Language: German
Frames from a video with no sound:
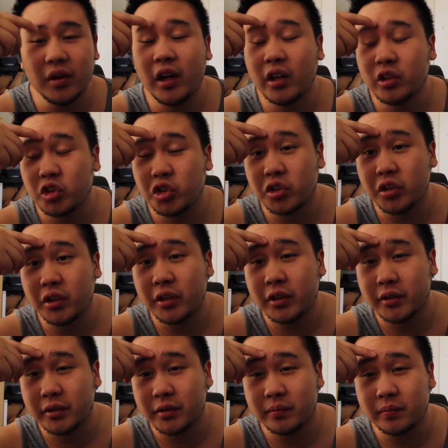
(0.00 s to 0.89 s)

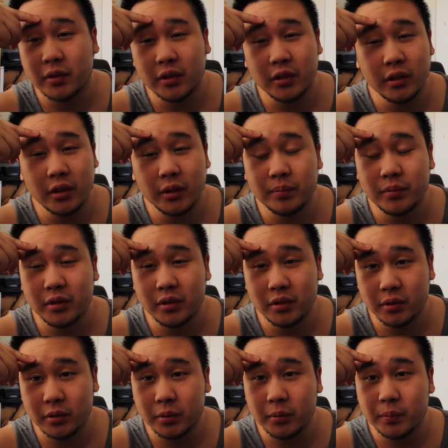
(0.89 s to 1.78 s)
anstrengen, dann habt
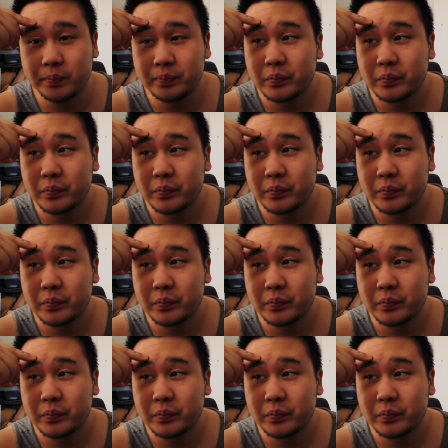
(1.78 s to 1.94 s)
ihr